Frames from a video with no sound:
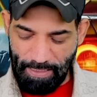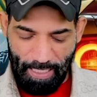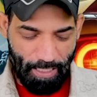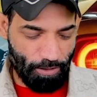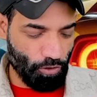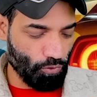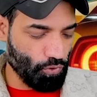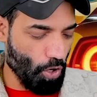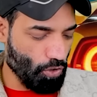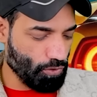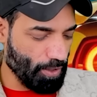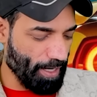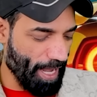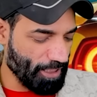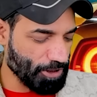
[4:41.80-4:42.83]
से देता हूं
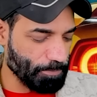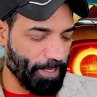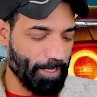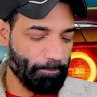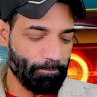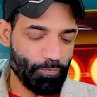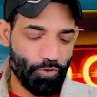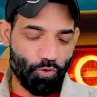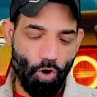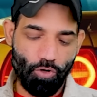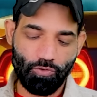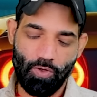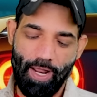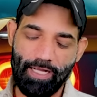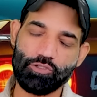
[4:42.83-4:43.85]
डॉक्टर एक्स पे
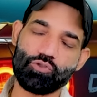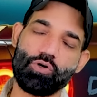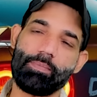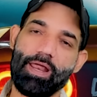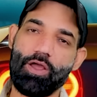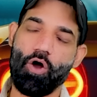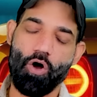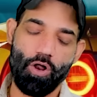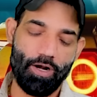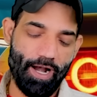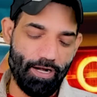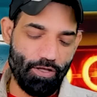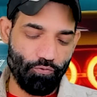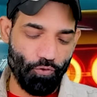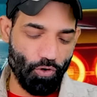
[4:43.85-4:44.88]
डॉक्टर एक्स को मैंने
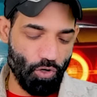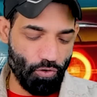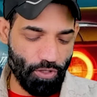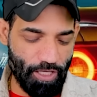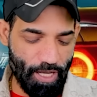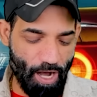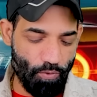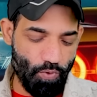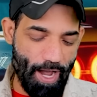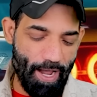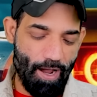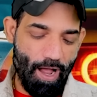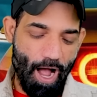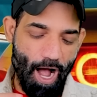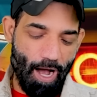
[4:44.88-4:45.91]
ऑलरेडी फॉलो किया हुआ
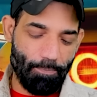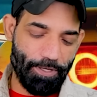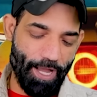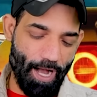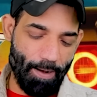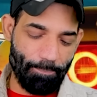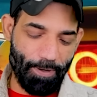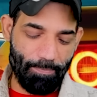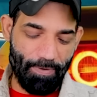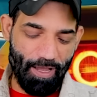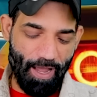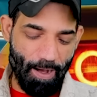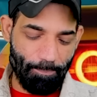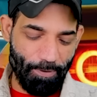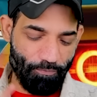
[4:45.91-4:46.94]
है अब यहां पर मैं
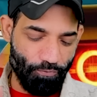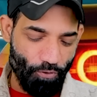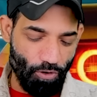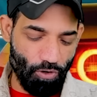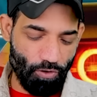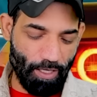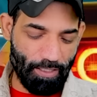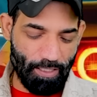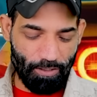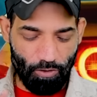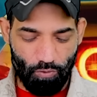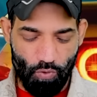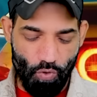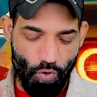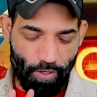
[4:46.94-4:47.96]
यहां पर फॉलो कर देता
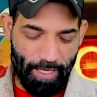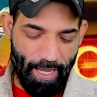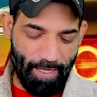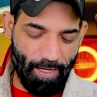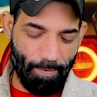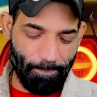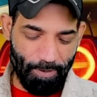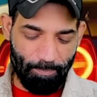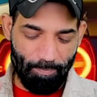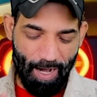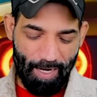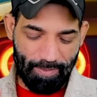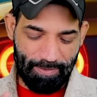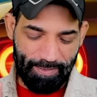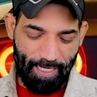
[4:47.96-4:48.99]
हूं ओके यहां पर
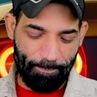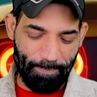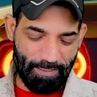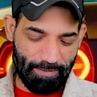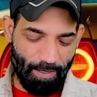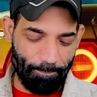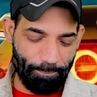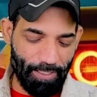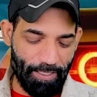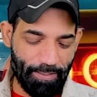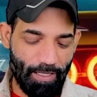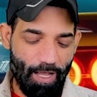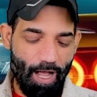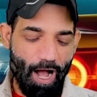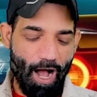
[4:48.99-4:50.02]
मार्क स्टेप एज
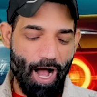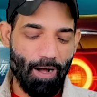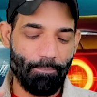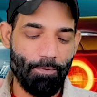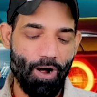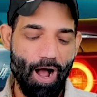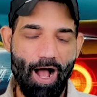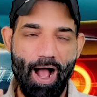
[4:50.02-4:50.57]
कंप्लीट अब